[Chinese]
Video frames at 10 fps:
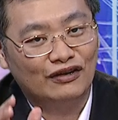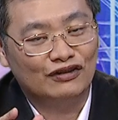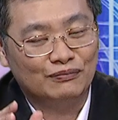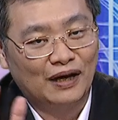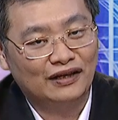六、
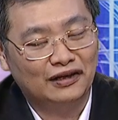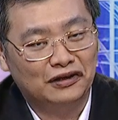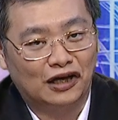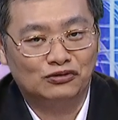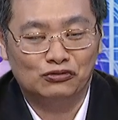礼拜天
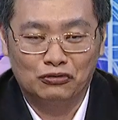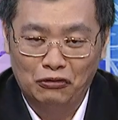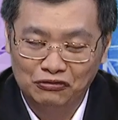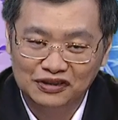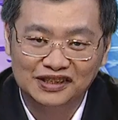你要做
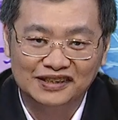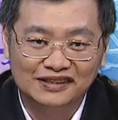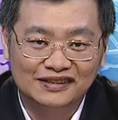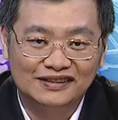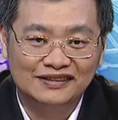功课。
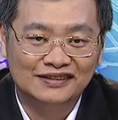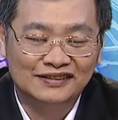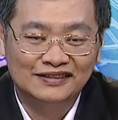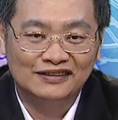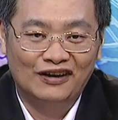
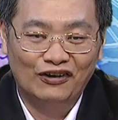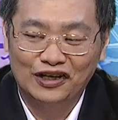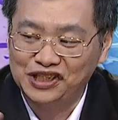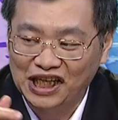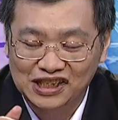好，
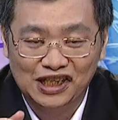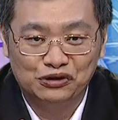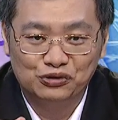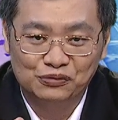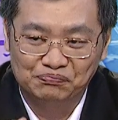要想一
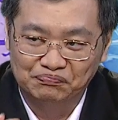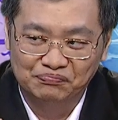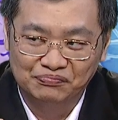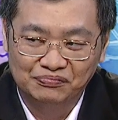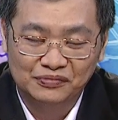下说，
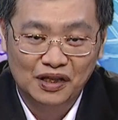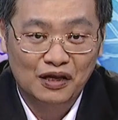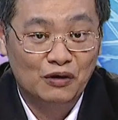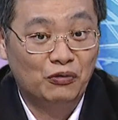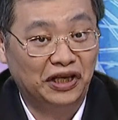嗯，
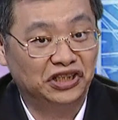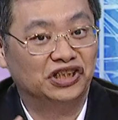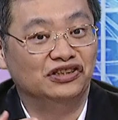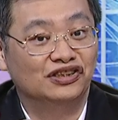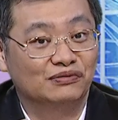万一
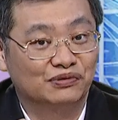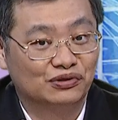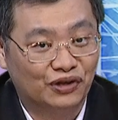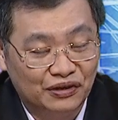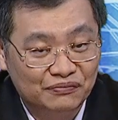情势不
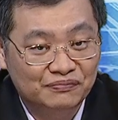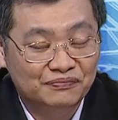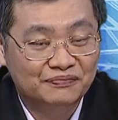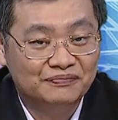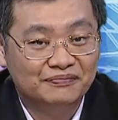对，
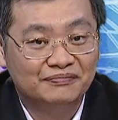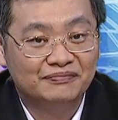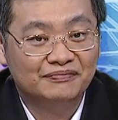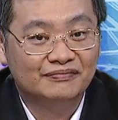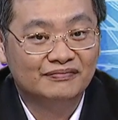
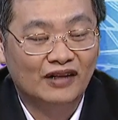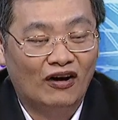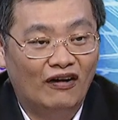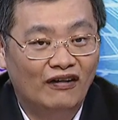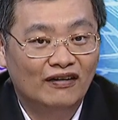
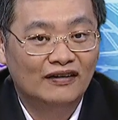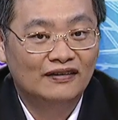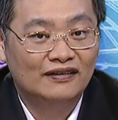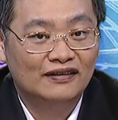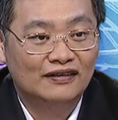好，
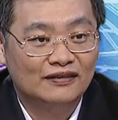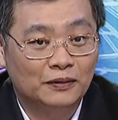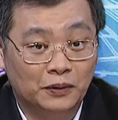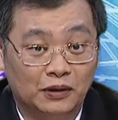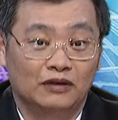
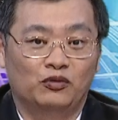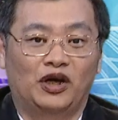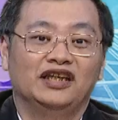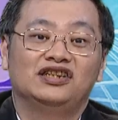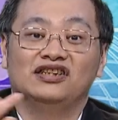对不对？
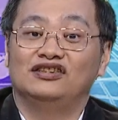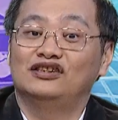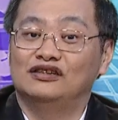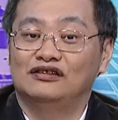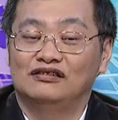万一情
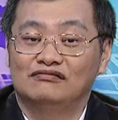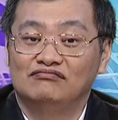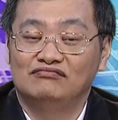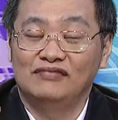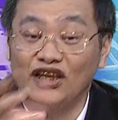势
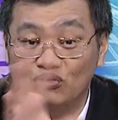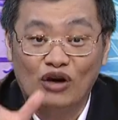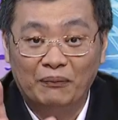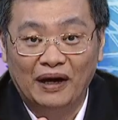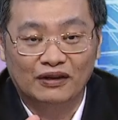逆
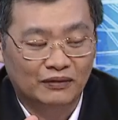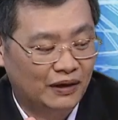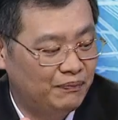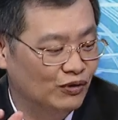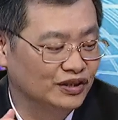转嘛，对不
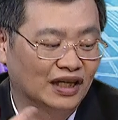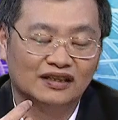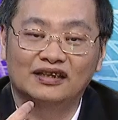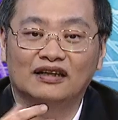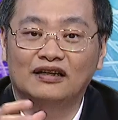对？被我讲
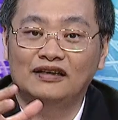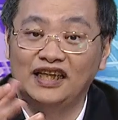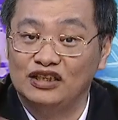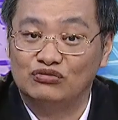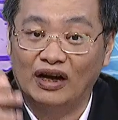的一样
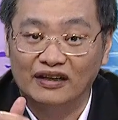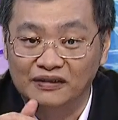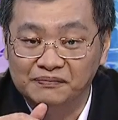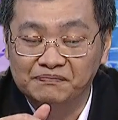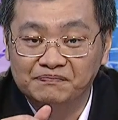逆转
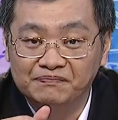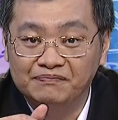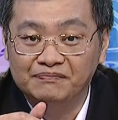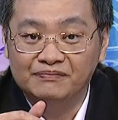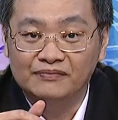了，
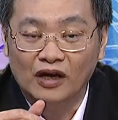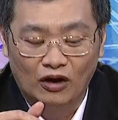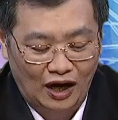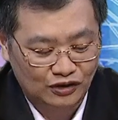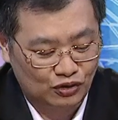
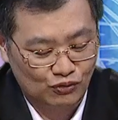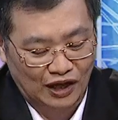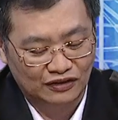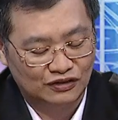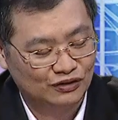好啊，突
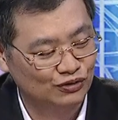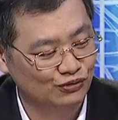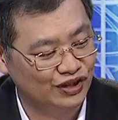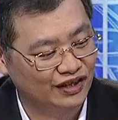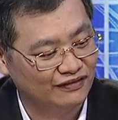然
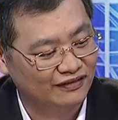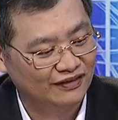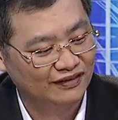出现